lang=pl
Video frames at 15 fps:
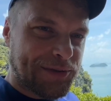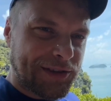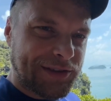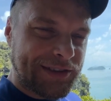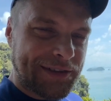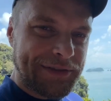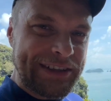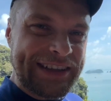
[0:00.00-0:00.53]

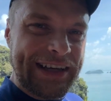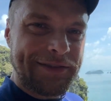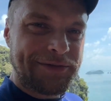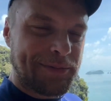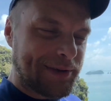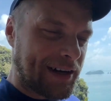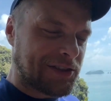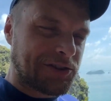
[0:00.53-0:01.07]
przedstawienia
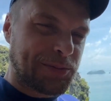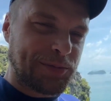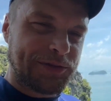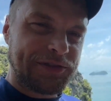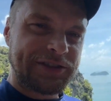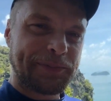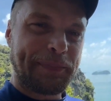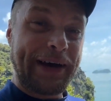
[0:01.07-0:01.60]
wybraliśmy
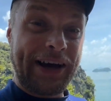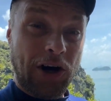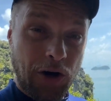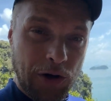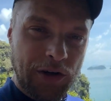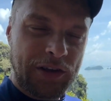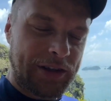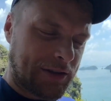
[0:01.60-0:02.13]
wyspę
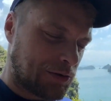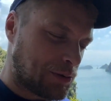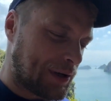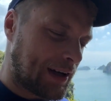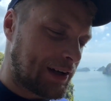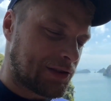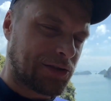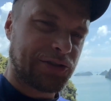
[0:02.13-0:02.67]
Hong,
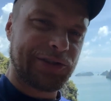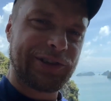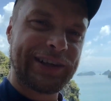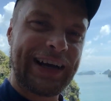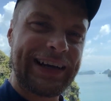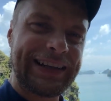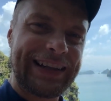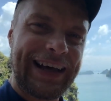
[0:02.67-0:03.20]
która jest
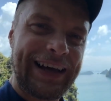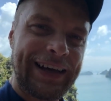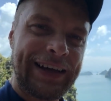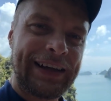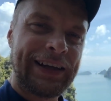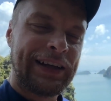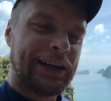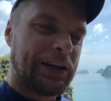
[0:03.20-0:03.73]
osiągalna
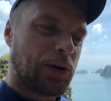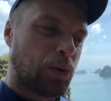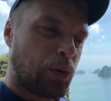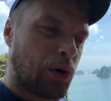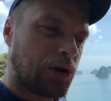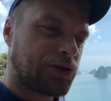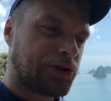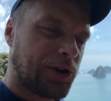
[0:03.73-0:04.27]

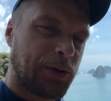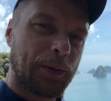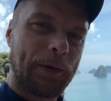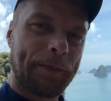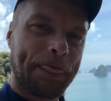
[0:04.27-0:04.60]
łodzią